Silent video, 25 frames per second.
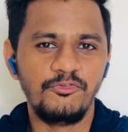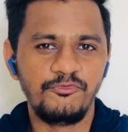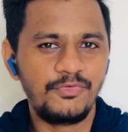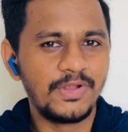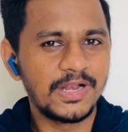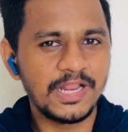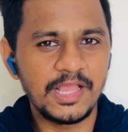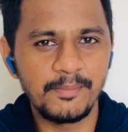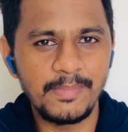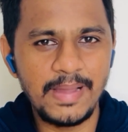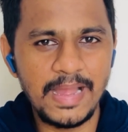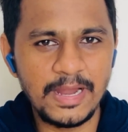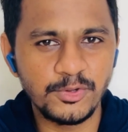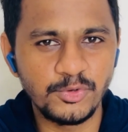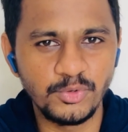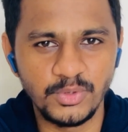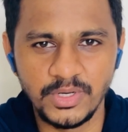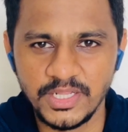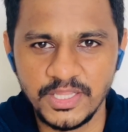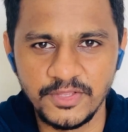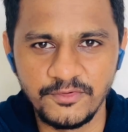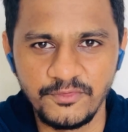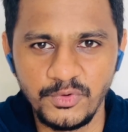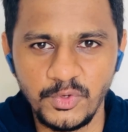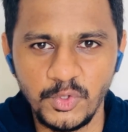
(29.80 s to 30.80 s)
वेलकम बैक टू
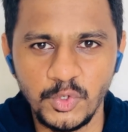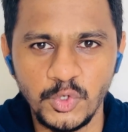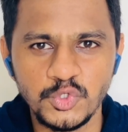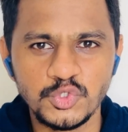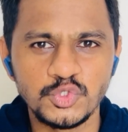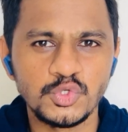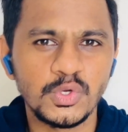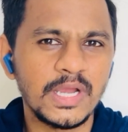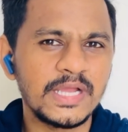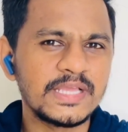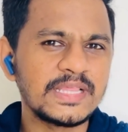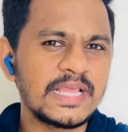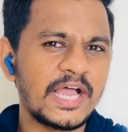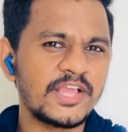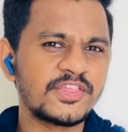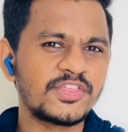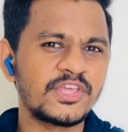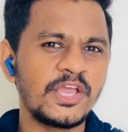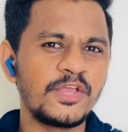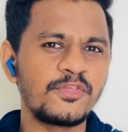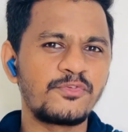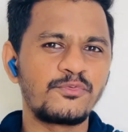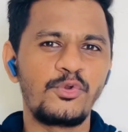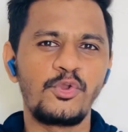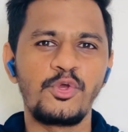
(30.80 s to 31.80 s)
अनदर वीडियो सो गाइज आज
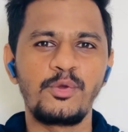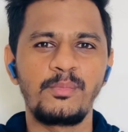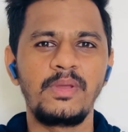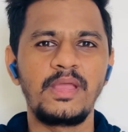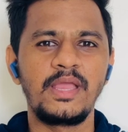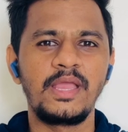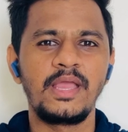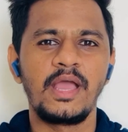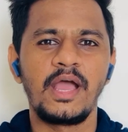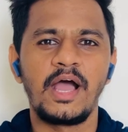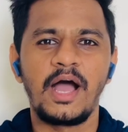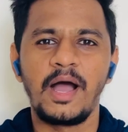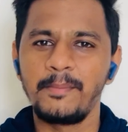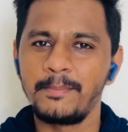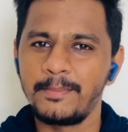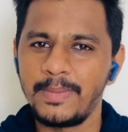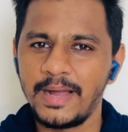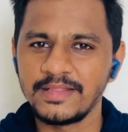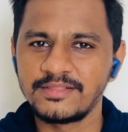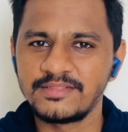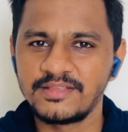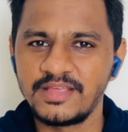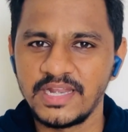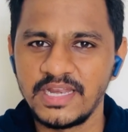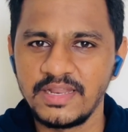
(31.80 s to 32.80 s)
के इस वीडियो में हम
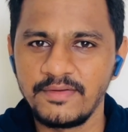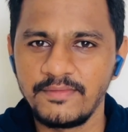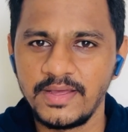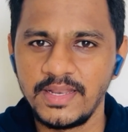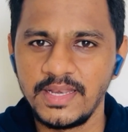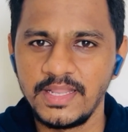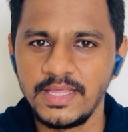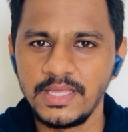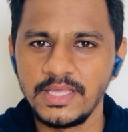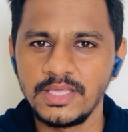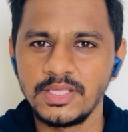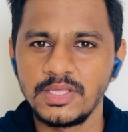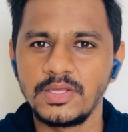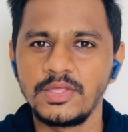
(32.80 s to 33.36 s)
बात करने वाले